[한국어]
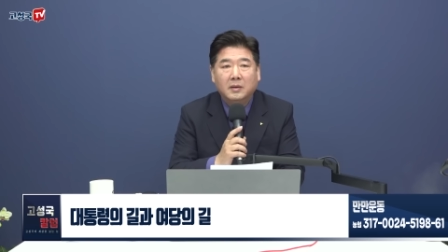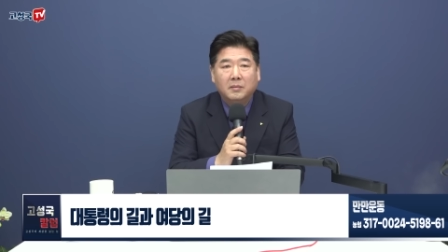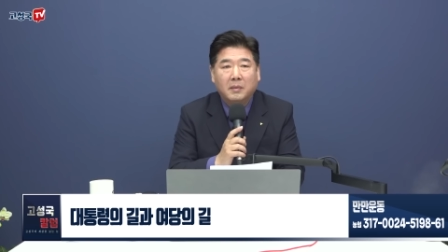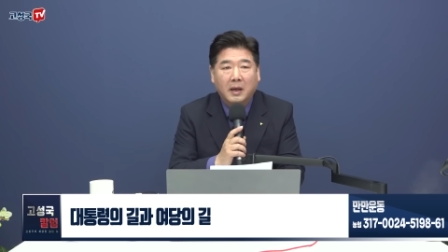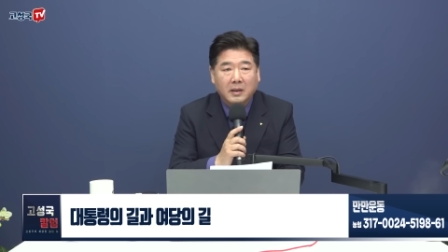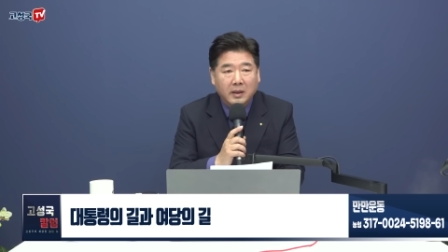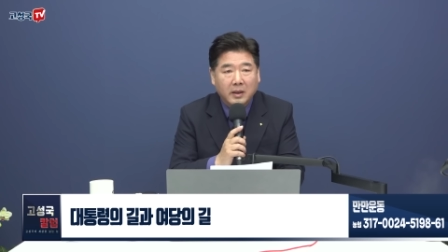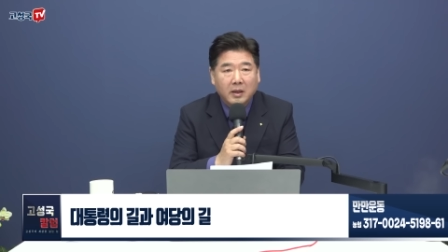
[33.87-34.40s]

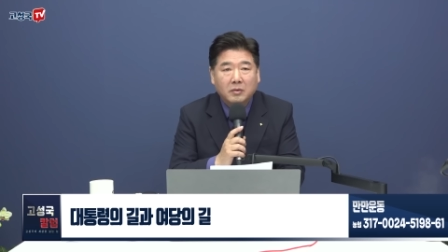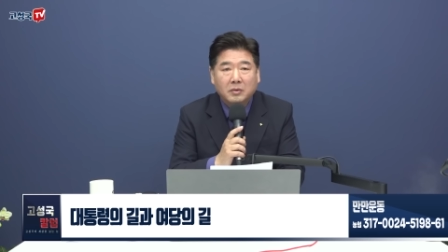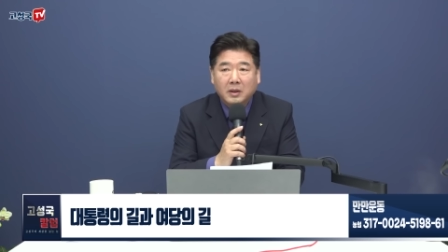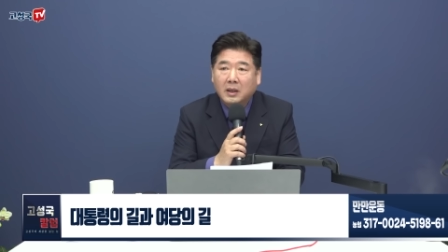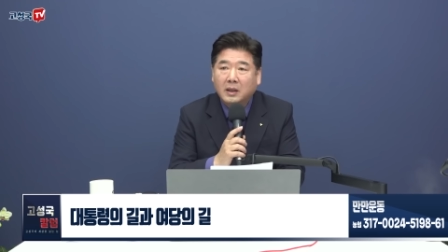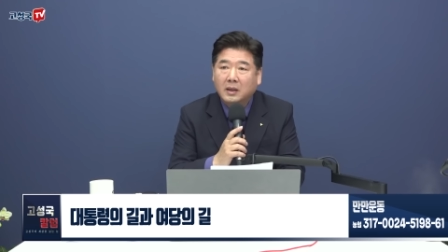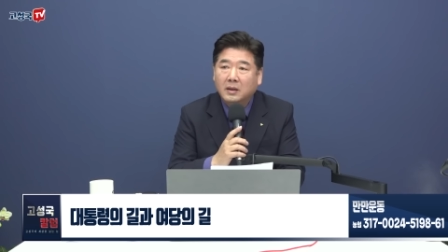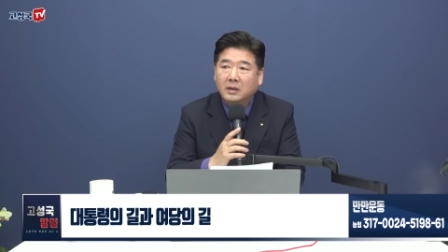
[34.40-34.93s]
만약에
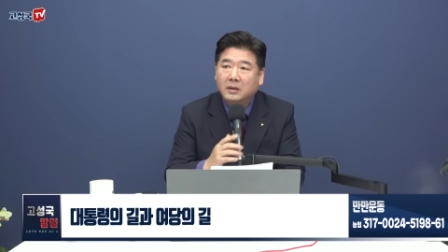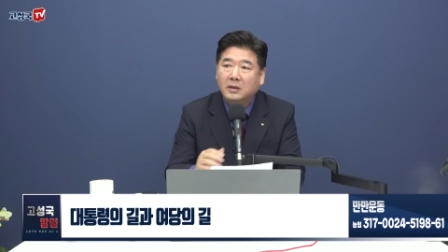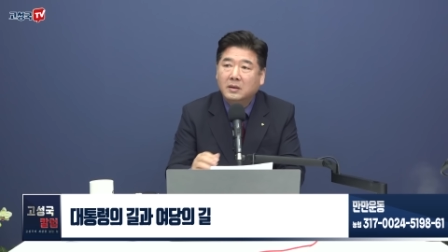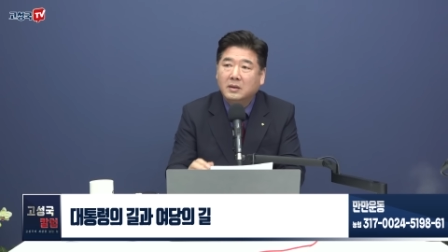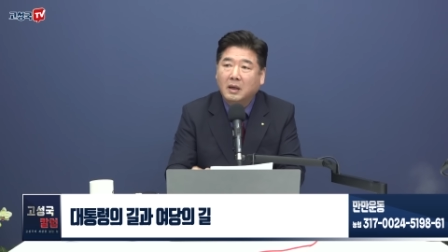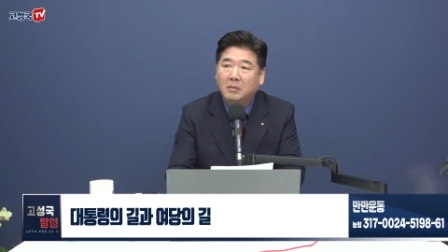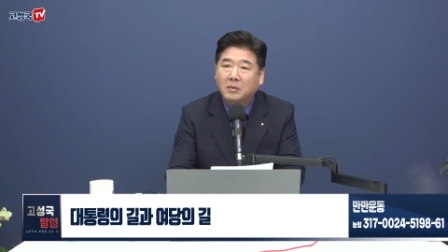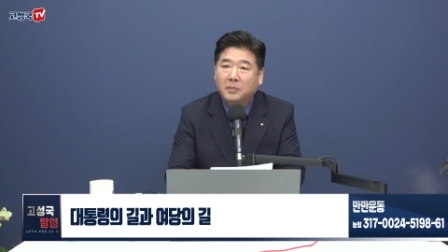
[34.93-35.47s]
우리가
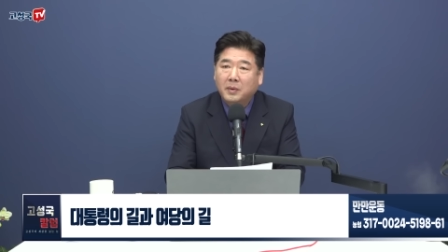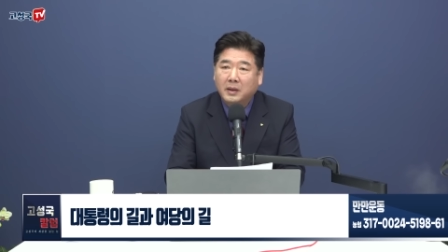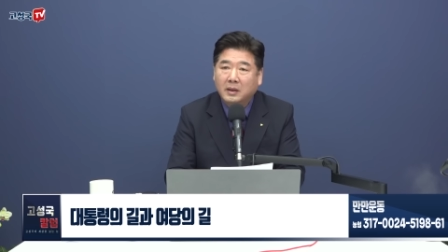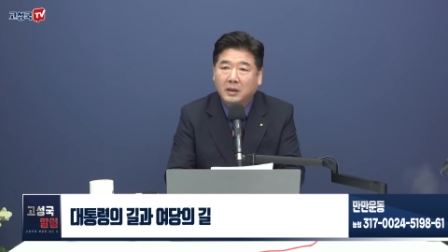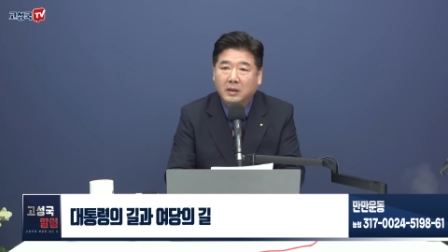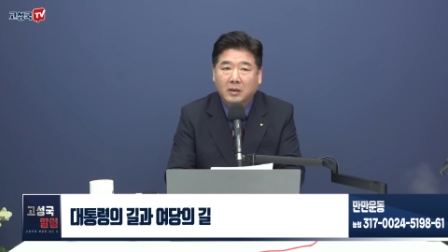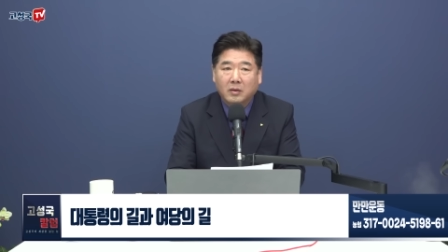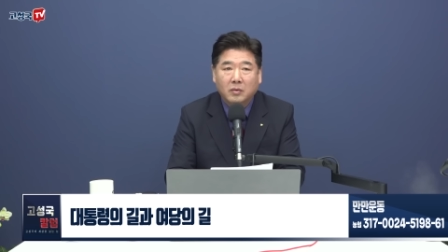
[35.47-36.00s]
잘못
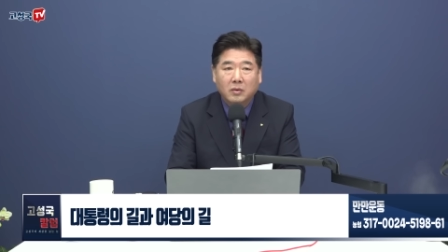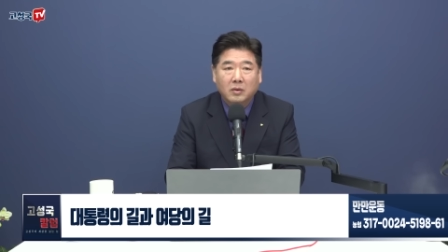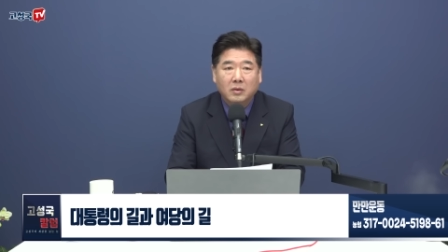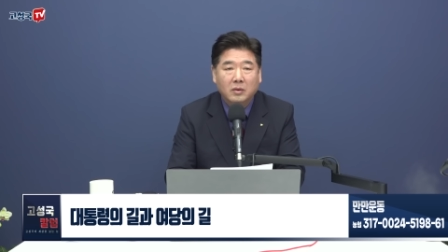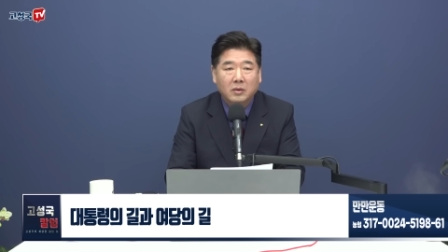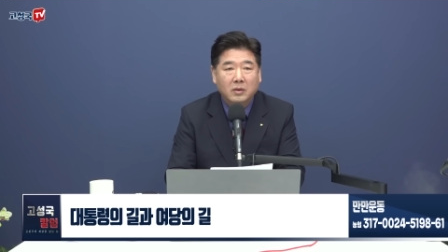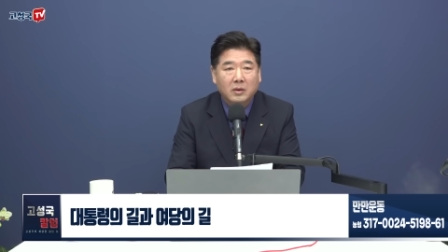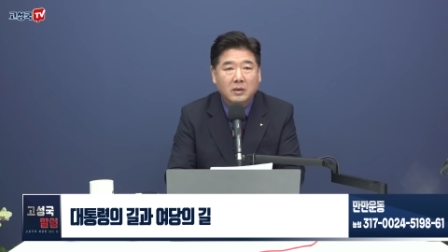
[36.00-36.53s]
판단했고